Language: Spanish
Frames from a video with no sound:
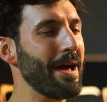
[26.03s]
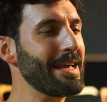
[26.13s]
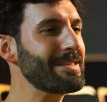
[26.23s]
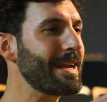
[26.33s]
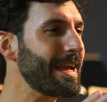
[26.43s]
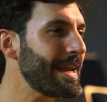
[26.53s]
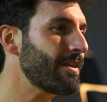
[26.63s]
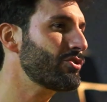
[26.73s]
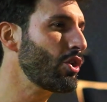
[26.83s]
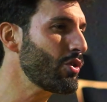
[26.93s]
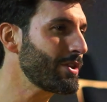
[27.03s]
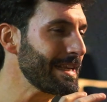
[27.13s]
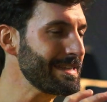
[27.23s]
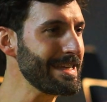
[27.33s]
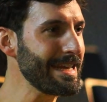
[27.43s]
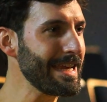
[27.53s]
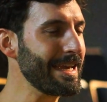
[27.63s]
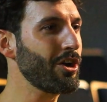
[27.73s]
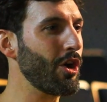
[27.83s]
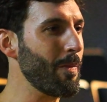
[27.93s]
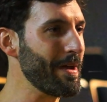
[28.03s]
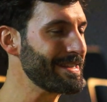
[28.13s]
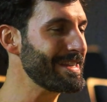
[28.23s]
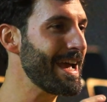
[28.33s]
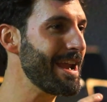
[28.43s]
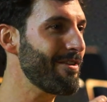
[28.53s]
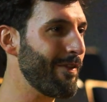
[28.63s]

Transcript: para acercar todo este cine comercial,